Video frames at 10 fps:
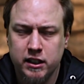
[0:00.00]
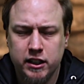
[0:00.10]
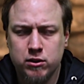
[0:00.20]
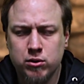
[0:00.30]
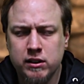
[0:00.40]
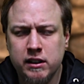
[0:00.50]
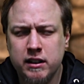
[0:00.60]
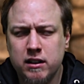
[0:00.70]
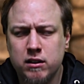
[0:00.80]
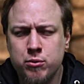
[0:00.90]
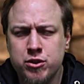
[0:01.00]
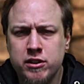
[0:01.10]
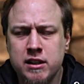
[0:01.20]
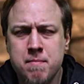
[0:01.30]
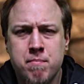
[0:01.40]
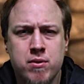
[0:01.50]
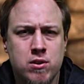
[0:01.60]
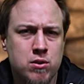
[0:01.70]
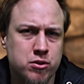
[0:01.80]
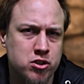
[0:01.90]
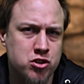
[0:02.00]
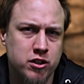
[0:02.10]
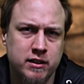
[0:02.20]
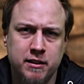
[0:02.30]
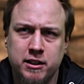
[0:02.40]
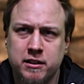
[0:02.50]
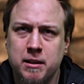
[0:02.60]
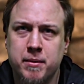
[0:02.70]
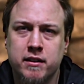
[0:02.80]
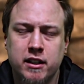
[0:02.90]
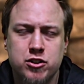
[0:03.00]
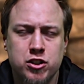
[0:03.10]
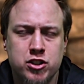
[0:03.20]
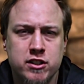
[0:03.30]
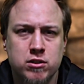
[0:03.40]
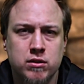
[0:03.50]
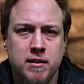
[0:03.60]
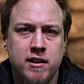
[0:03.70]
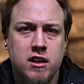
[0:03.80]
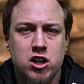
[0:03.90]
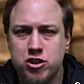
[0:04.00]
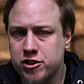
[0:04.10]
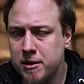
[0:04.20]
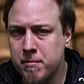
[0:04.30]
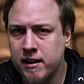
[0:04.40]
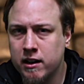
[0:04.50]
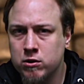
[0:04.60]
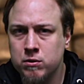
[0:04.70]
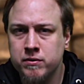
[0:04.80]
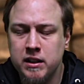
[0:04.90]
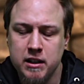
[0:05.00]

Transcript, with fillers: I to na ludzi najprostszych, na tych najbiedniejszych, często na żebraków.